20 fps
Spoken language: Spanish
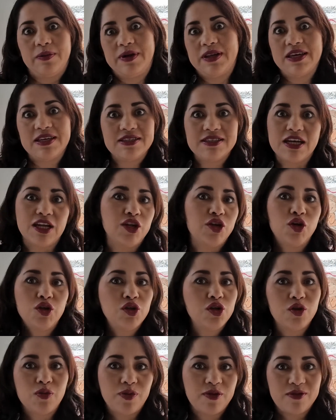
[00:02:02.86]
verdad es que no
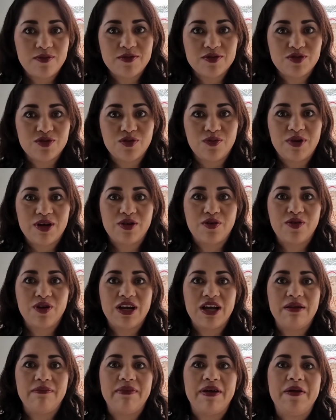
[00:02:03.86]
no lo podemos tomar con
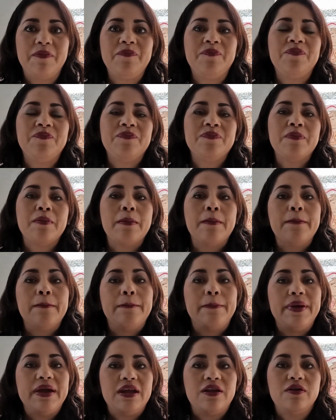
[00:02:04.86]
calma,
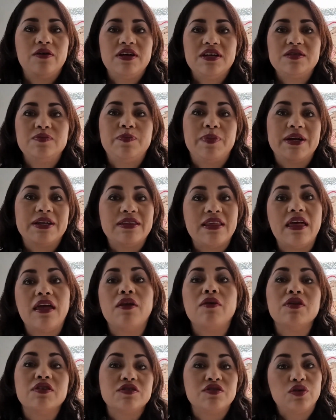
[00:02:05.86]
pero es parte de
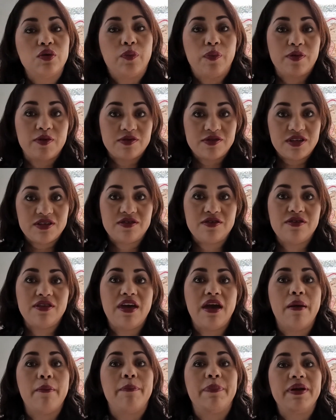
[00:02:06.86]
nuestro proceso
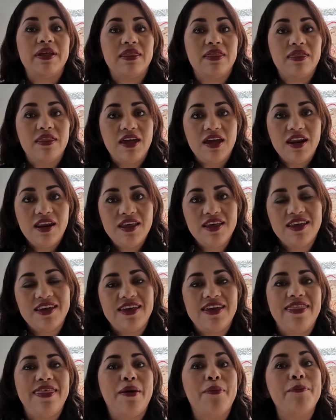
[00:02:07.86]
de aprender
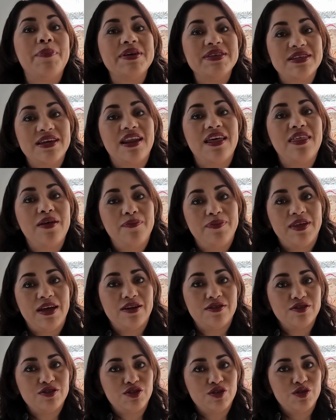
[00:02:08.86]
y de empezar a
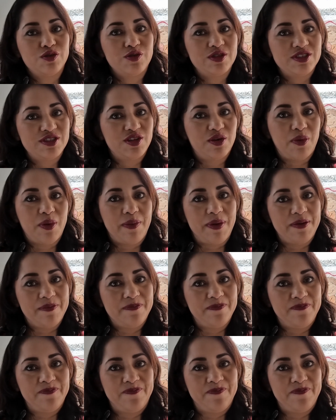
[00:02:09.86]
adaptarnos con nuestro bebé.